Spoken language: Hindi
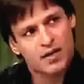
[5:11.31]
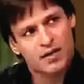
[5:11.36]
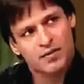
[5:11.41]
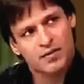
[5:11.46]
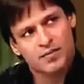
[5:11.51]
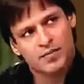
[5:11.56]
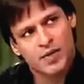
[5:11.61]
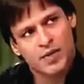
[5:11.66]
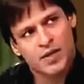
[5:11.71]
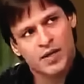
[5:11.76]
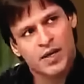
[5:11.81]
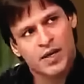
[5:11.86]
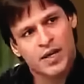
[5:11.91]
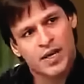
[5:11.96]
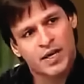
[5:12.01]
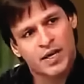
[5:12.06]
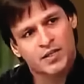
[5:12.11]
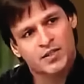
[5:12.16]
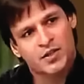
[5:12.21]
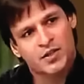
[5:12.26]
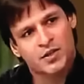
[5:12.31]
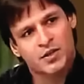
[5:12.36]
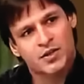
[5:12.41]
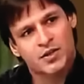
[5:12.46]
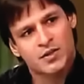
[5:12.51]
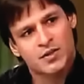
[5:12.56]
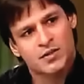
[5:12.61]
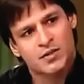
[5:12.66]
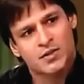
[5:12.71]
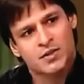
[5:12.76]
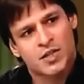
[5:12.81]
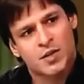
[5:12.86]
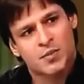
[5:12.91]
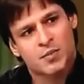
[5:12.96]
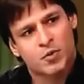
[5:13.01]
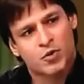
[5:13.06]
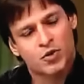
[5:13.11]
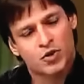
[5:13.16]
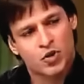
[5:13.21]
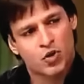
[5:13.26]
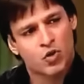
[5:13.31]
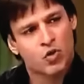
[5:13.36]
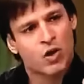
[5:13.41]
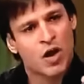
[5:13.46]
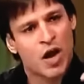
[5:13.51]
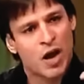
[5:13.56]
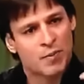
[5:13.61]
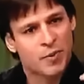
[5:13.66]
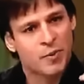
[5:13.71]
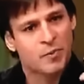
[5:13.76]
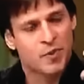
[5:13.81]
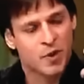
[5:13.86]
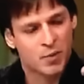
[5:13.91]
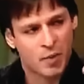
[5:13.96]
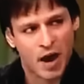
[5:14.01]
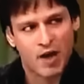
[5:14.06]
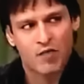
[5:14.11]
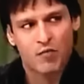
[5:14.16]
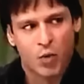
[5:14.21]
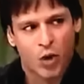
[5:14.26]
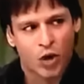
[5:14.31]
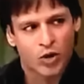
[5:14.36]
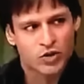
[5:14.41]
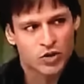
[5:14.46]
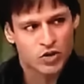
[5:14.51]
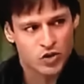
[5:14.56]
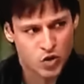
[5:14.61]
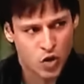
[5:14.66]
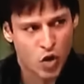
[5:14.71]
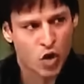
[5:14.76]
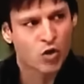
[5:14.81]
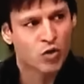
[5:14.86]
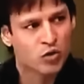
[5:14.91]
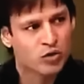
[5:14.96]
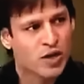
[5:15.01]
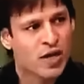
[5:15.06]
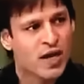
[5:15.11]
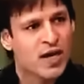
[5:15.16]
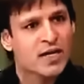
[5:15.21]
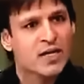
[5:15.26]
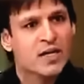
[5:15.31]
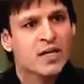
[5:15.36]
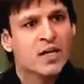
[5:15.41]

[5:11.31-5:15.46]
एक एक सर्टन जब कुछ लोगों का आप पे प्रभाव बहुत स्ट्रांग होता है